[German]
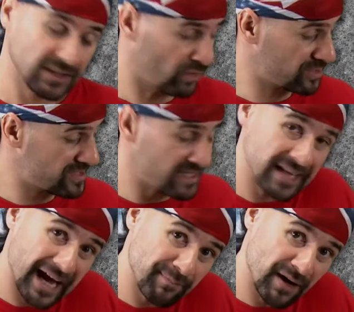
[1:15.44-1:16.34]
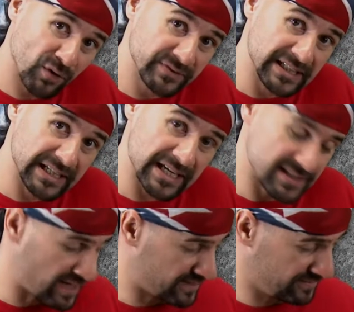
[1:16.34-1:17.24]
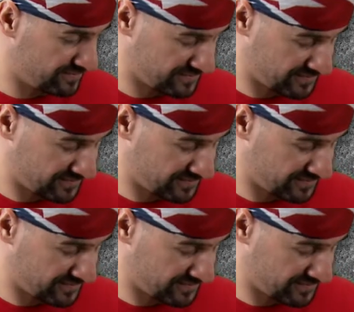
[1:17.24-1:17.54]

und ziehen ab auf die Leerseiten.